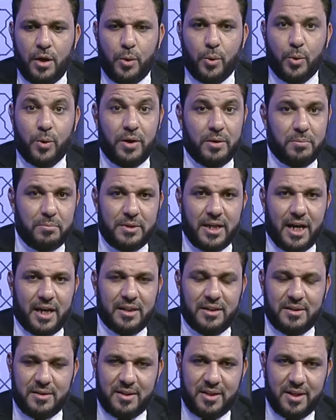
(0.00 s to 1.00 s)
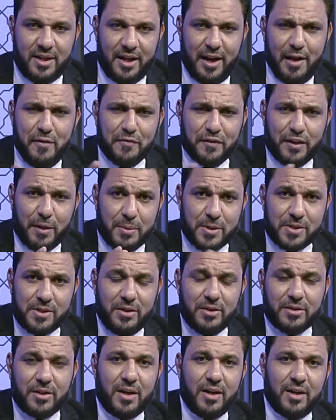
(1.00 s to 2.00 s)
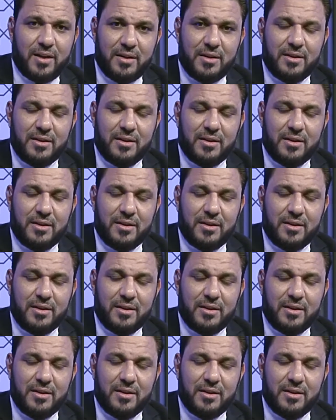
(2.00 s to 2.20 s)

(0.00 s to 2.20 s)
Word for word: ويعني لفته بسيطه